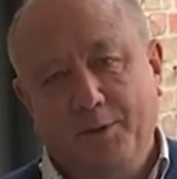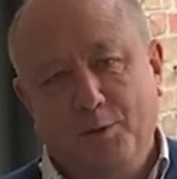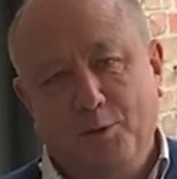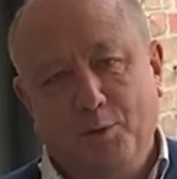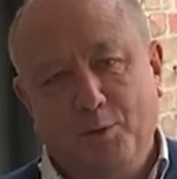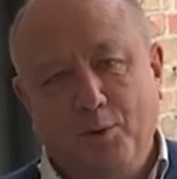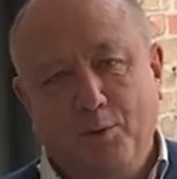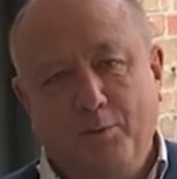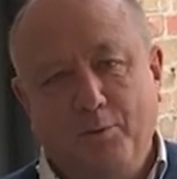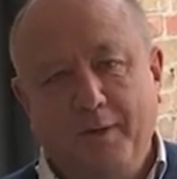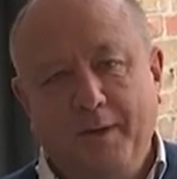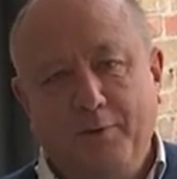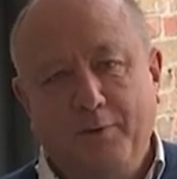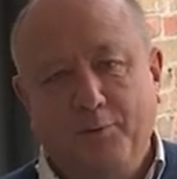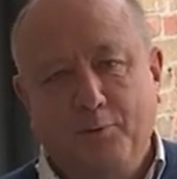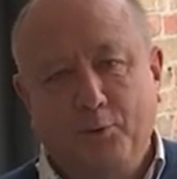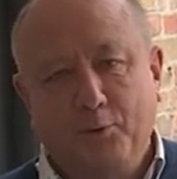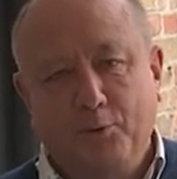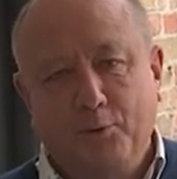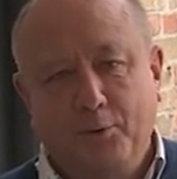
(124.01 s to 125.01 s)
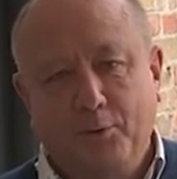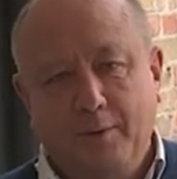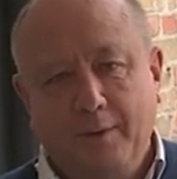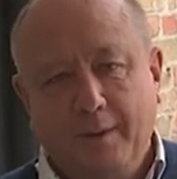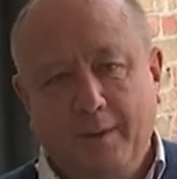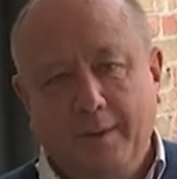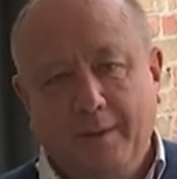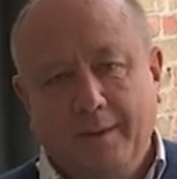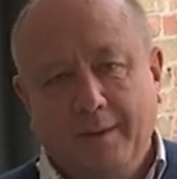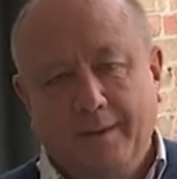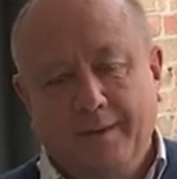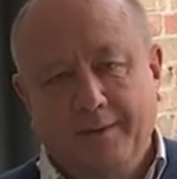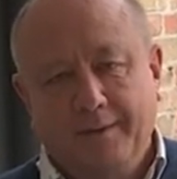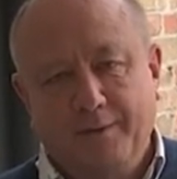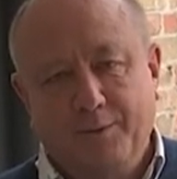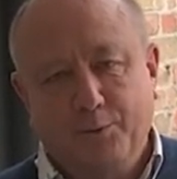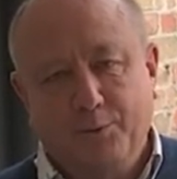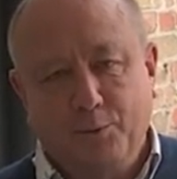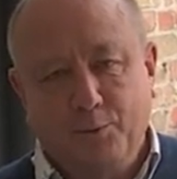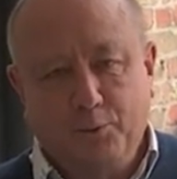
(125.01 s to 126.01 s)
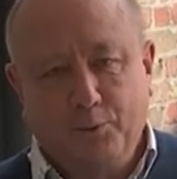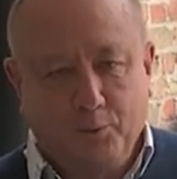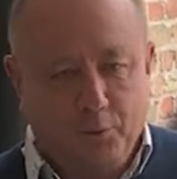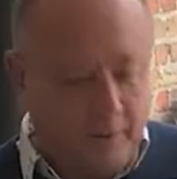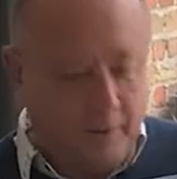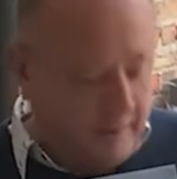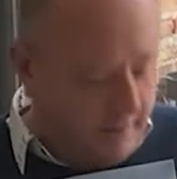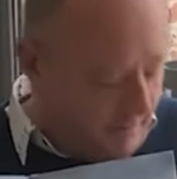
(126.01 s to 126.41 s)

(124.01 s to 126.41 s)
Je lui ai envoyé les photos des sculptures qui